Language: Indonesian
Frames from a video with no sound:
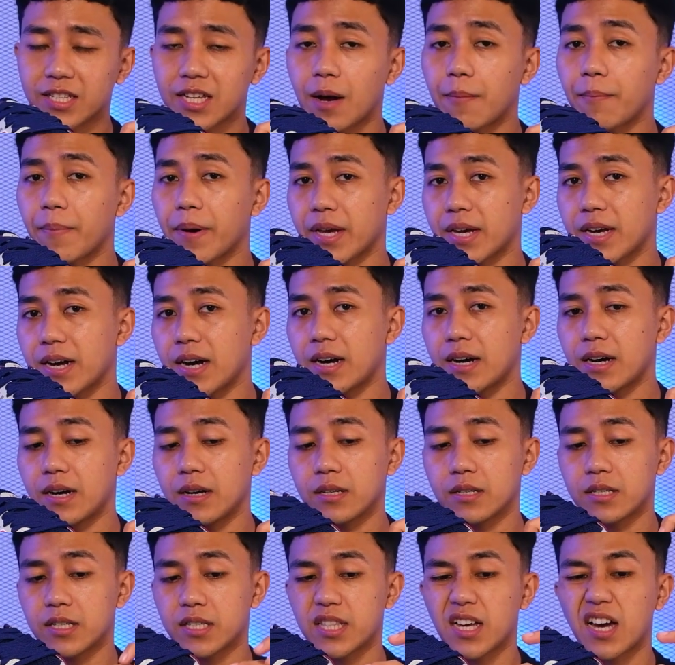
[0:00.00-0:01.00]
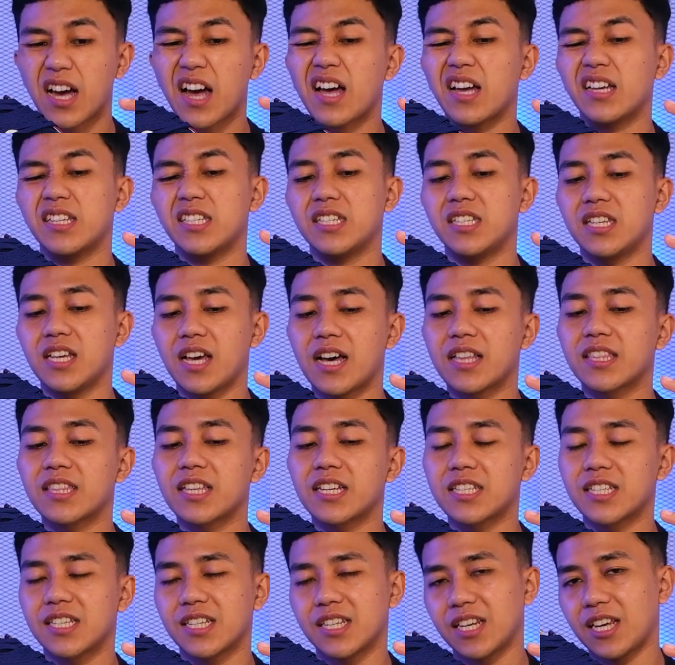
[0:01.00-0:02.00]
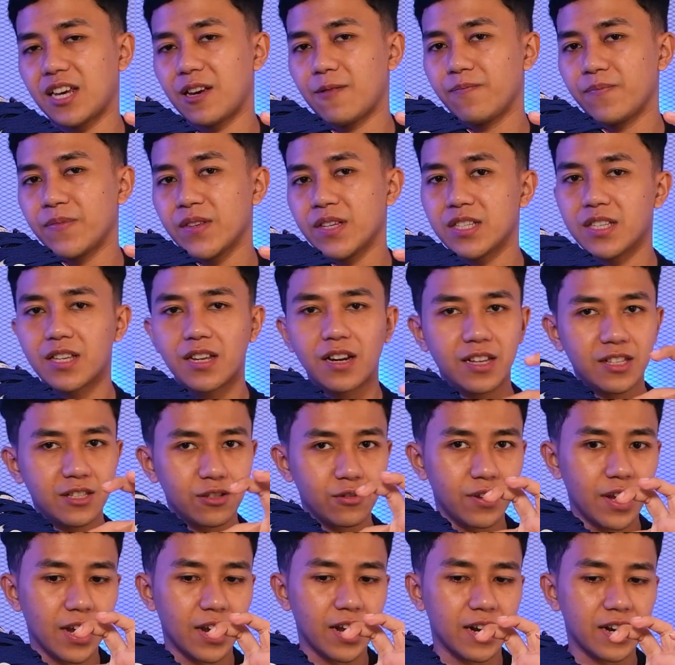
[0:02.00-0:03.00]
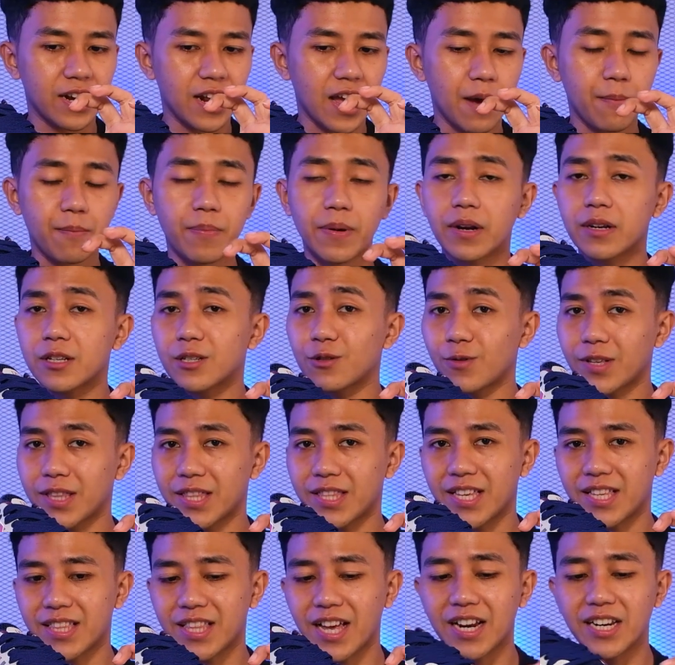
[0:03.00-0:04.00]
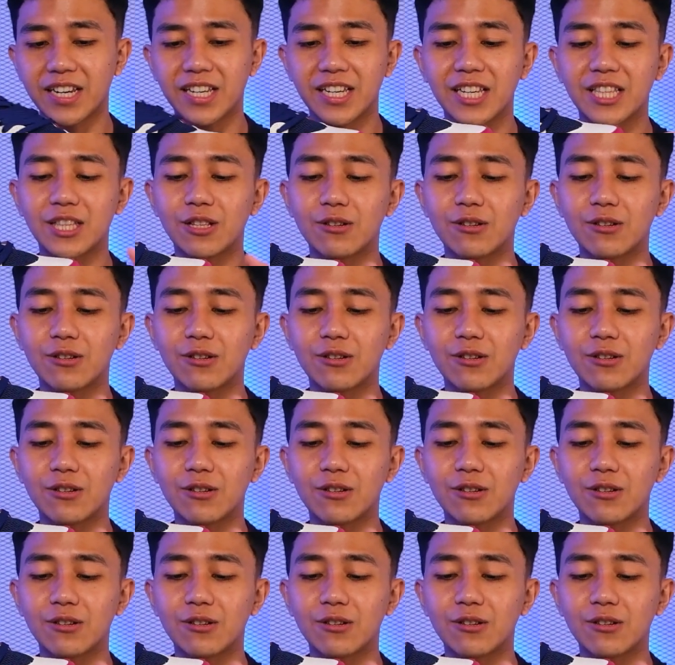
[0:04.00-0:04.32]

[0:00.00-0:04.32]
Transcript: yang sampai ke setengah sini atas sini selain juga karena upper sweatnya tadi